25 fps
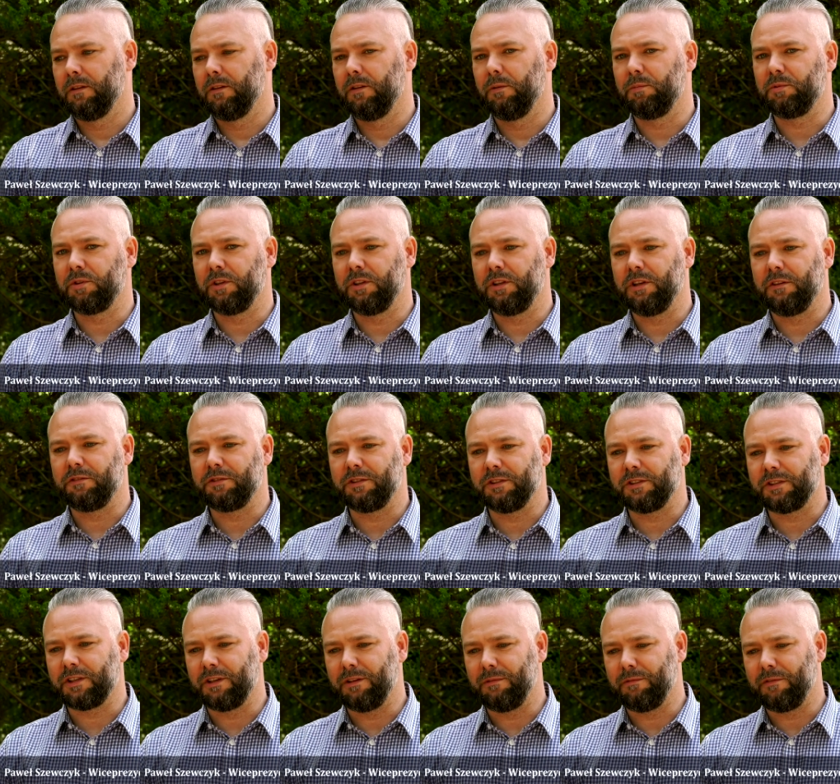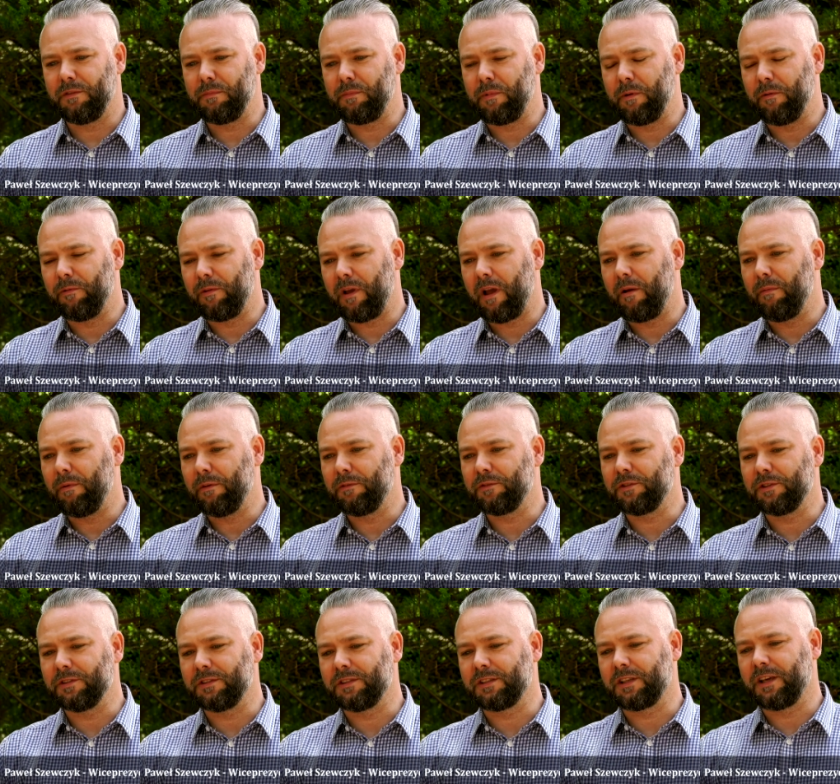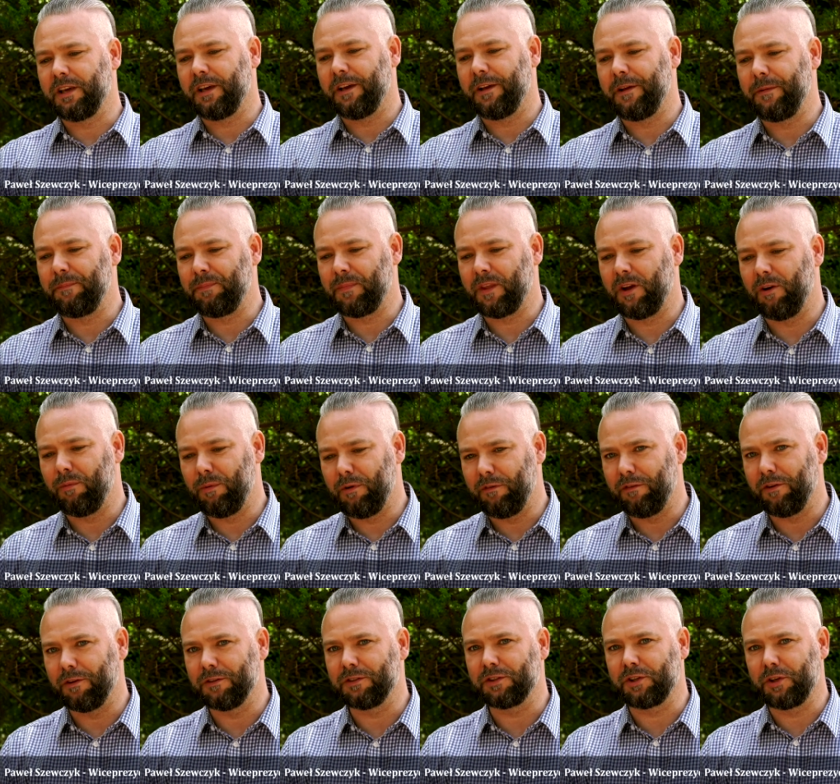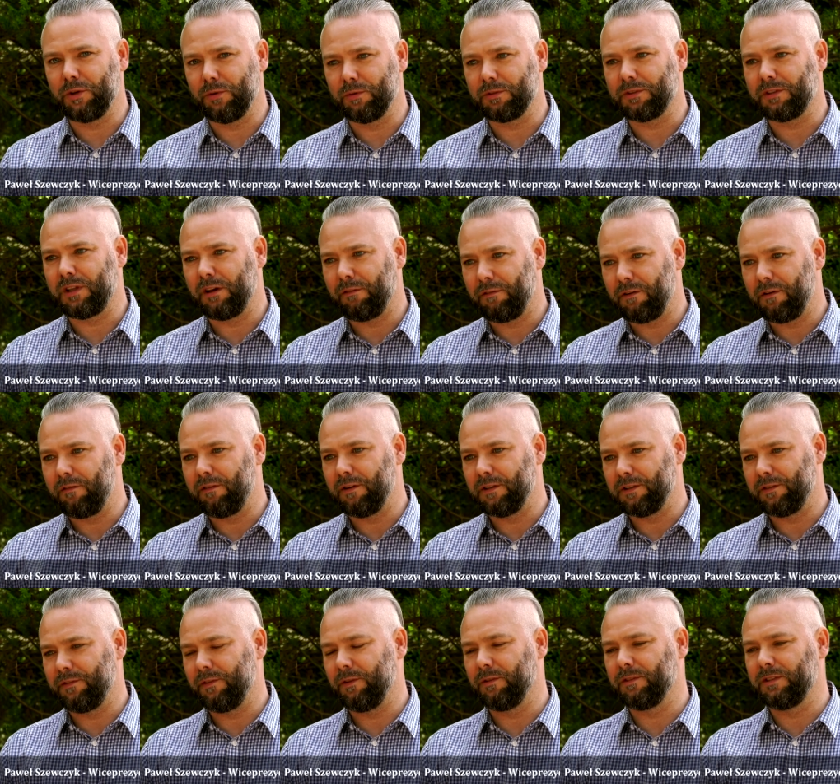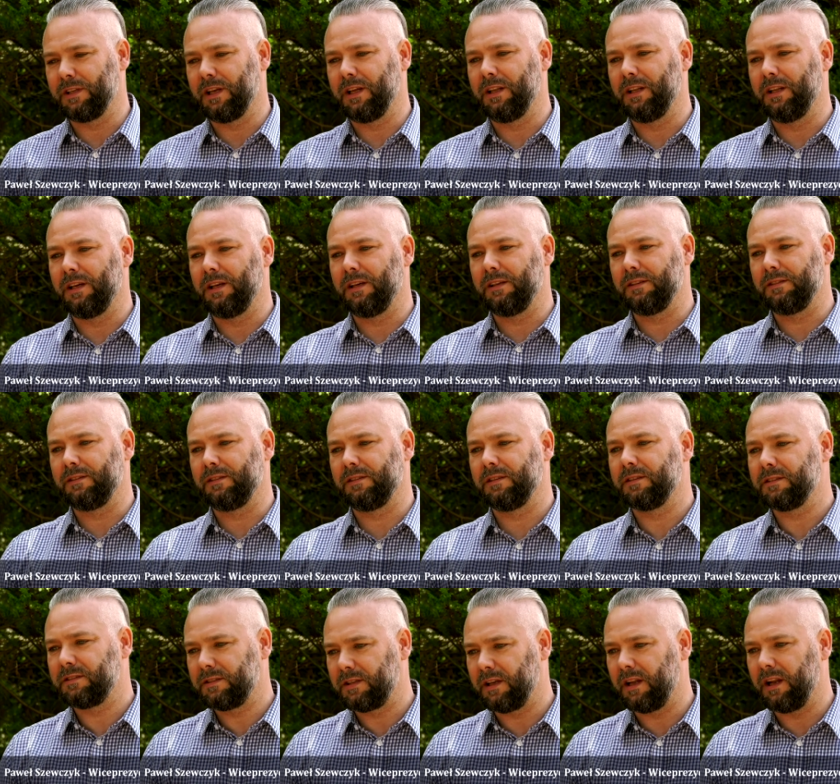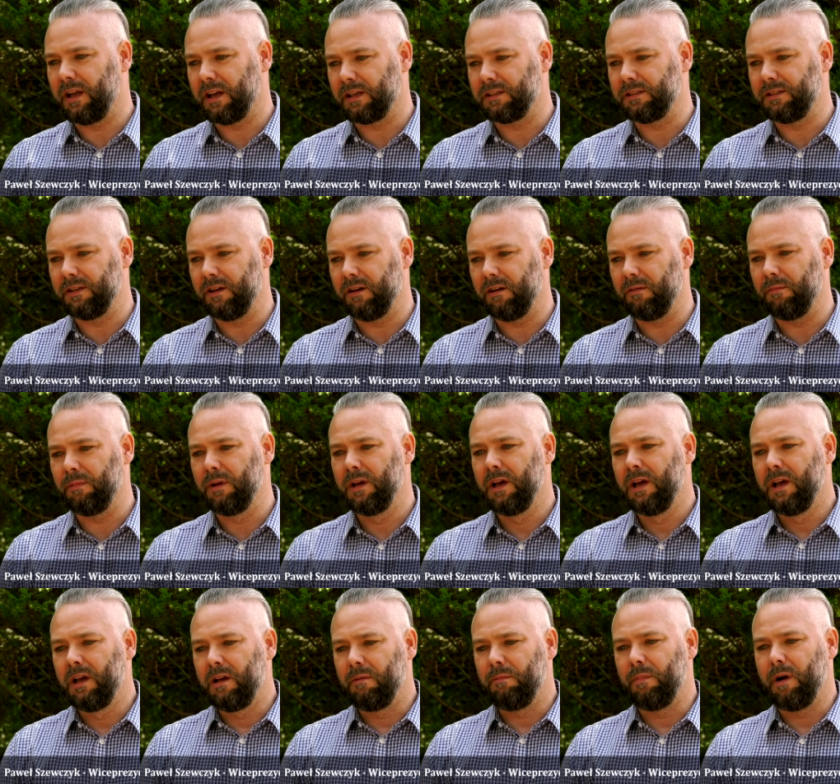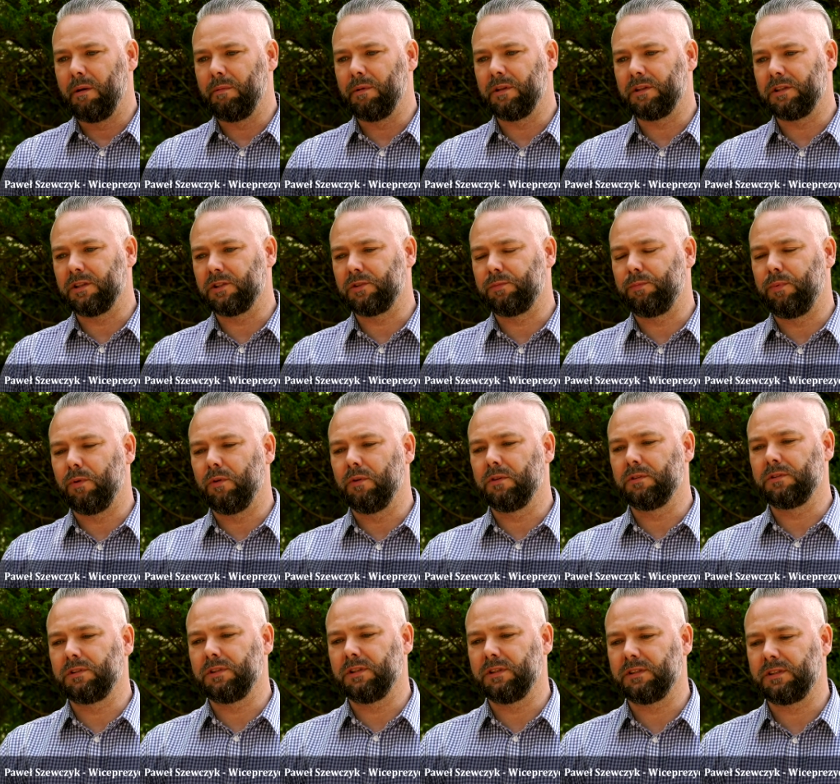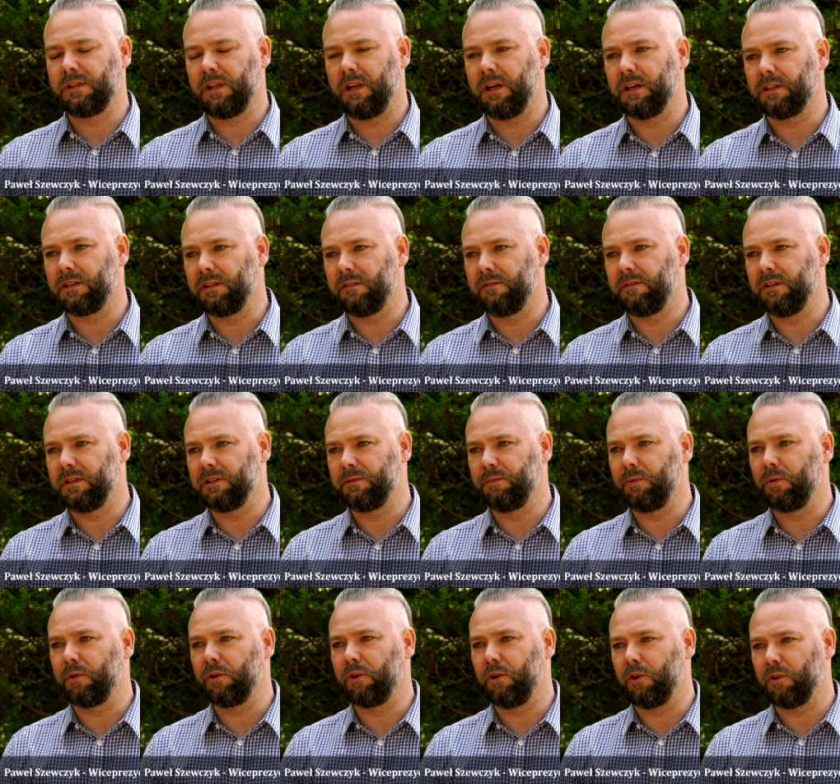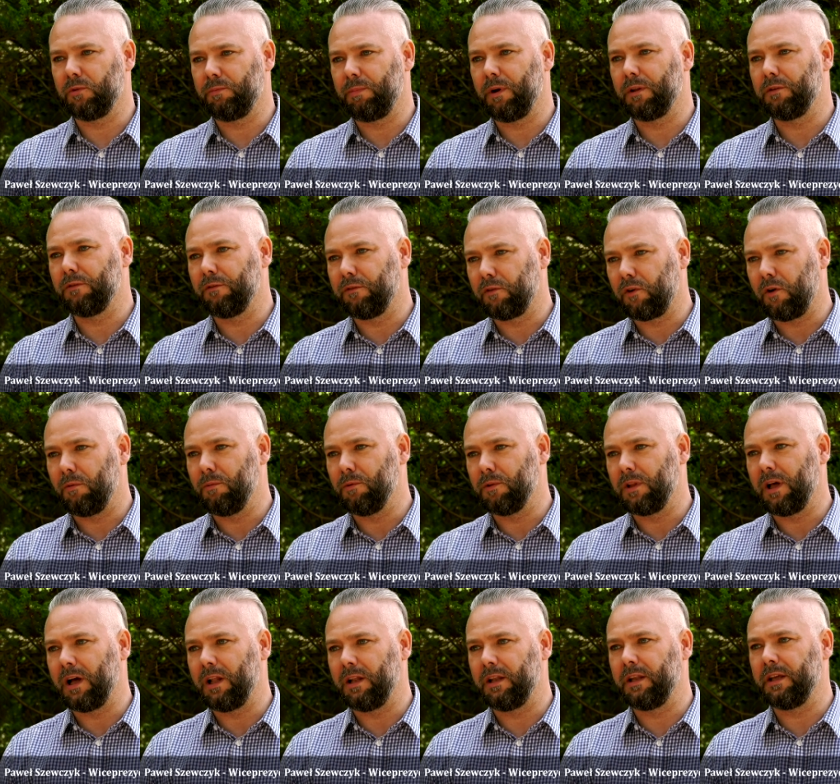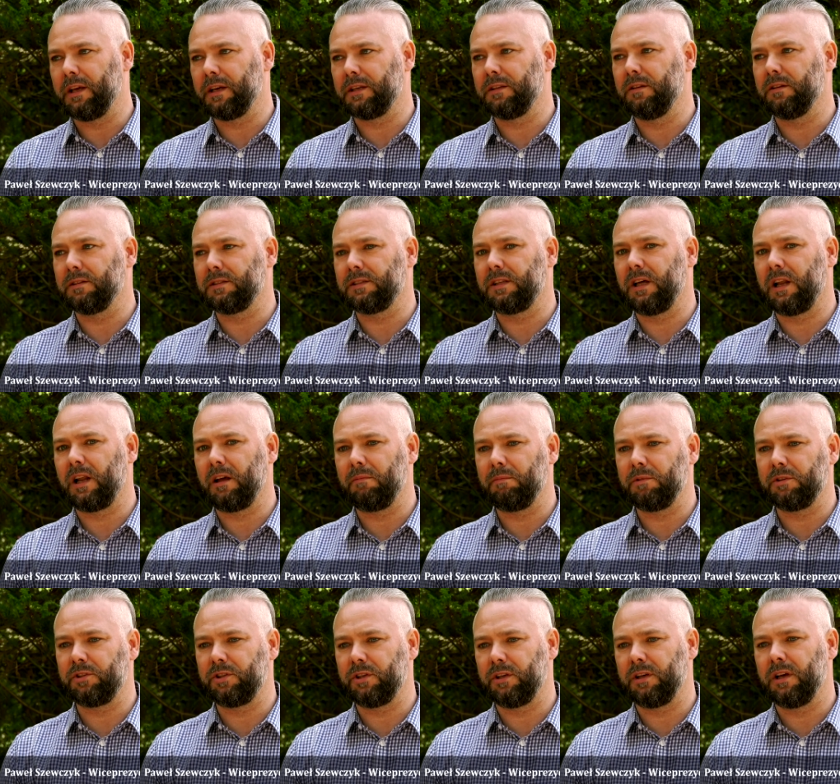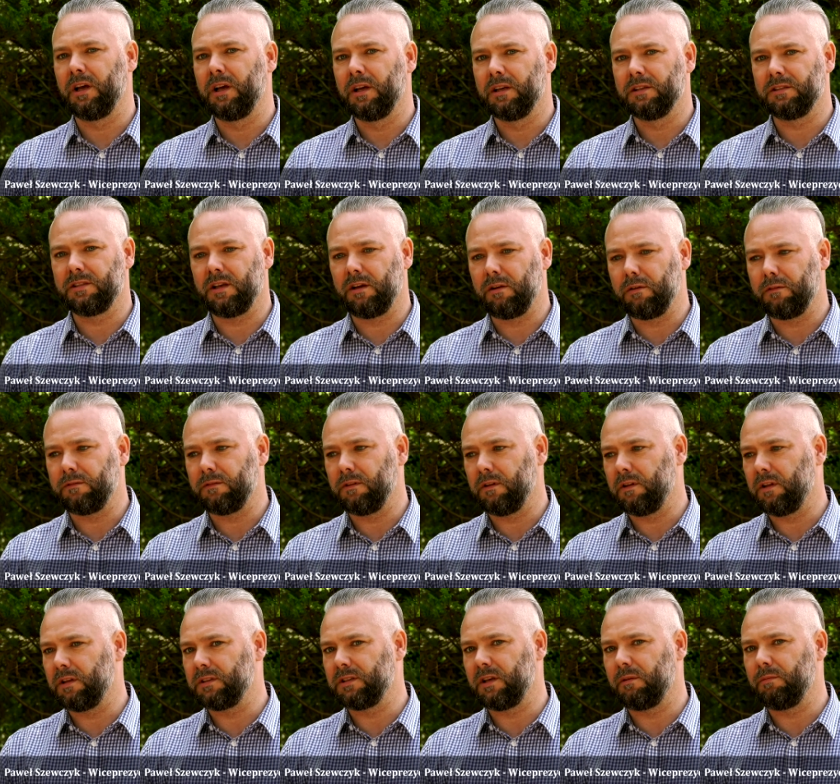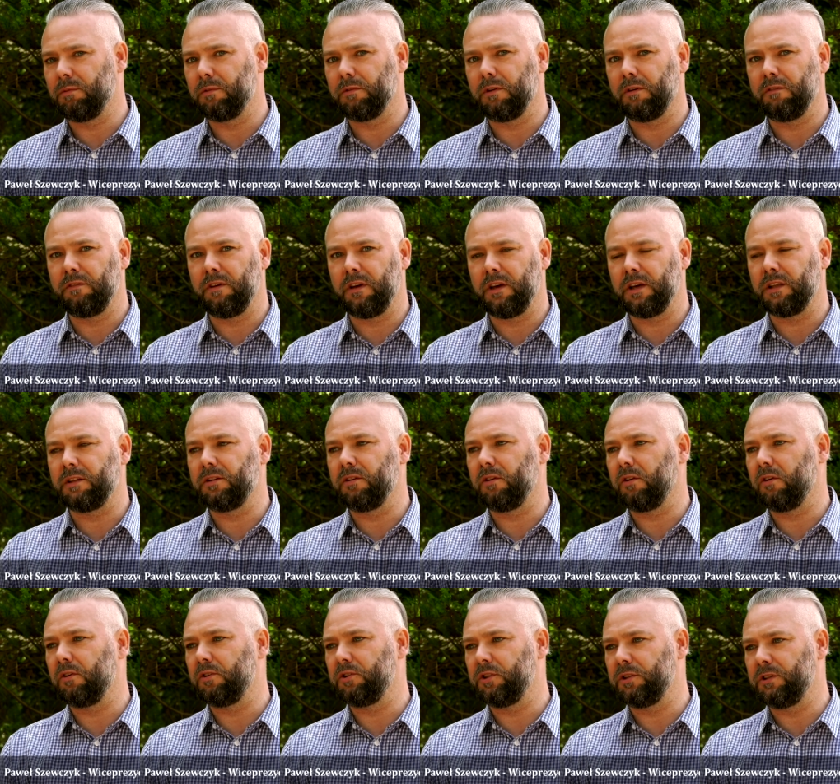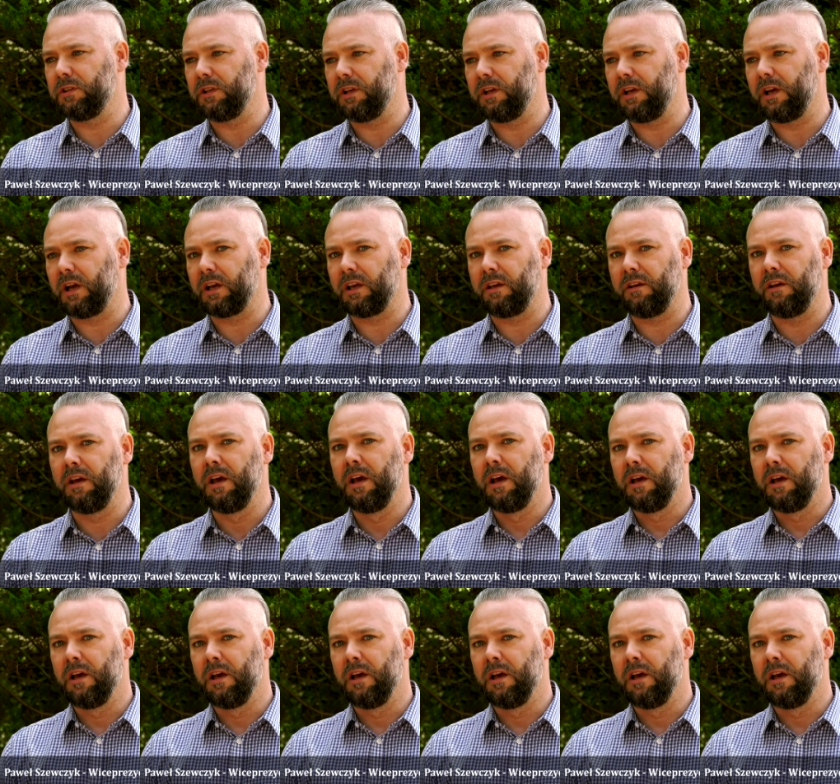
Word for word: to przede wszystkim wypełniamy wszystkie obowiązki ustawowe związane z selekcją. Mamy też punkt selektywnej zbiórki odpadów komunalnych. No, staramy się zarówno na zabudowie jednorodzinnej, jak i